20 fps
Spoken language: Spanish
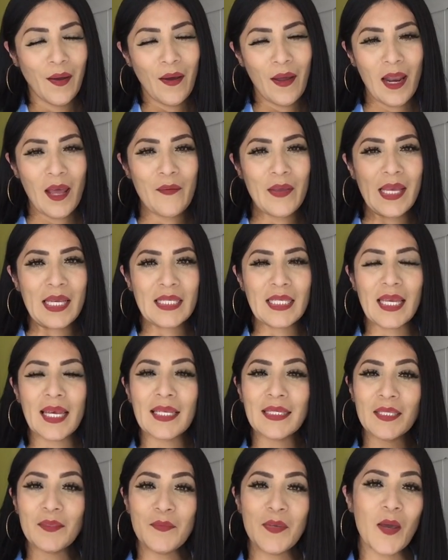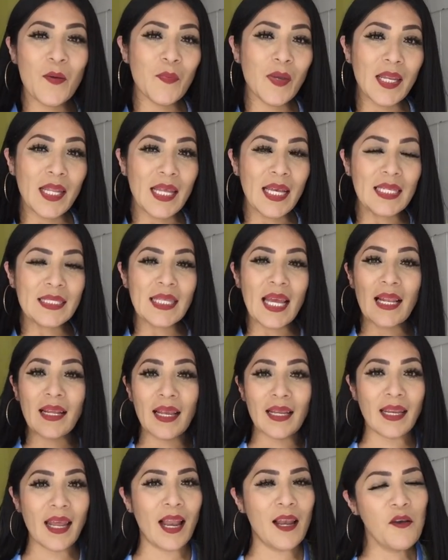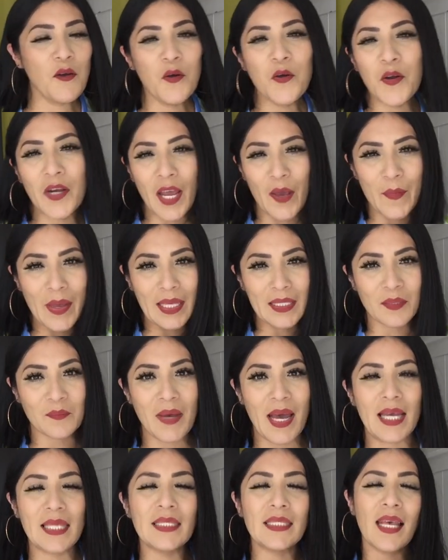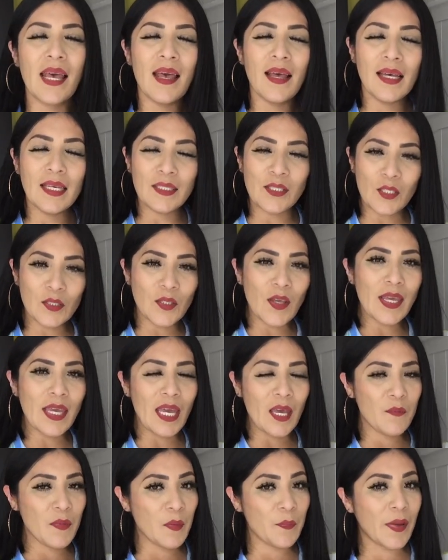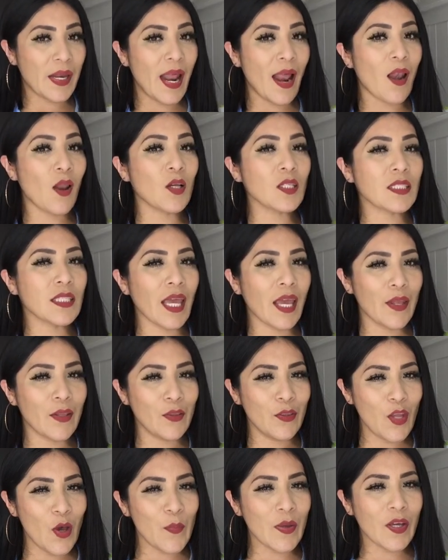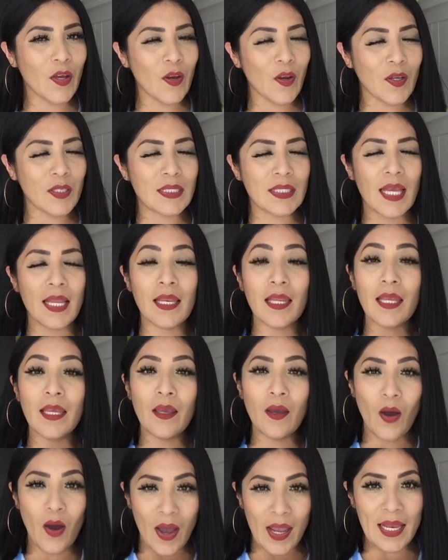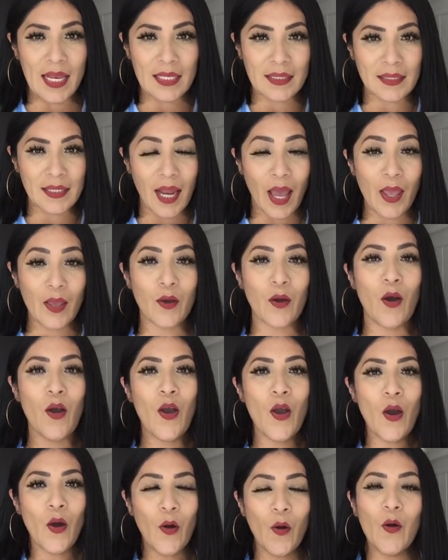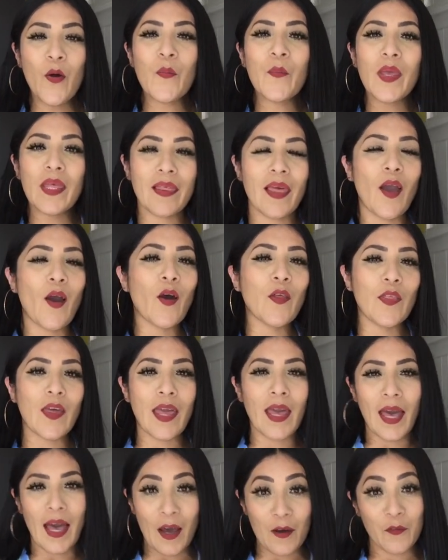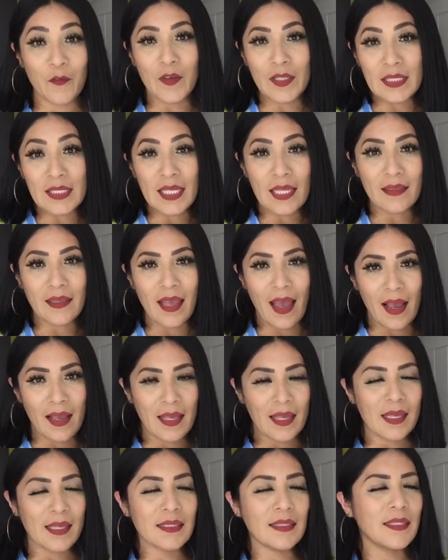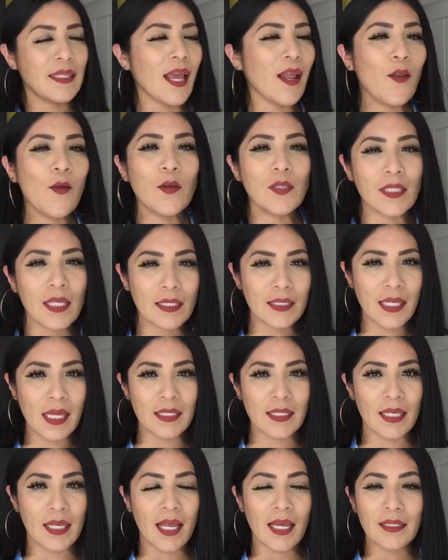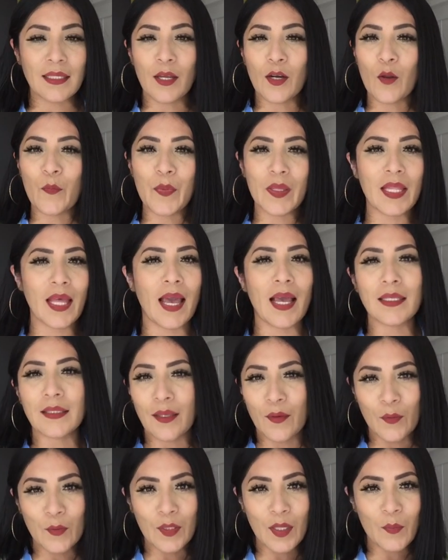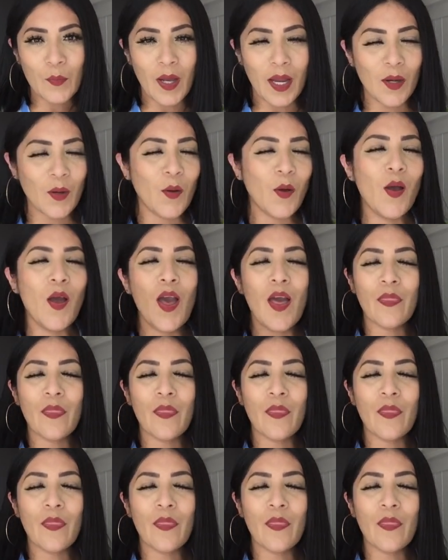Hola bellezas, bienvenidas al canal una vez más. Yo soy Gemi para los que no me conocen y hoy les traigo un video de outfits de tianguis, de looks de chacharas, de ropita de segunda mano,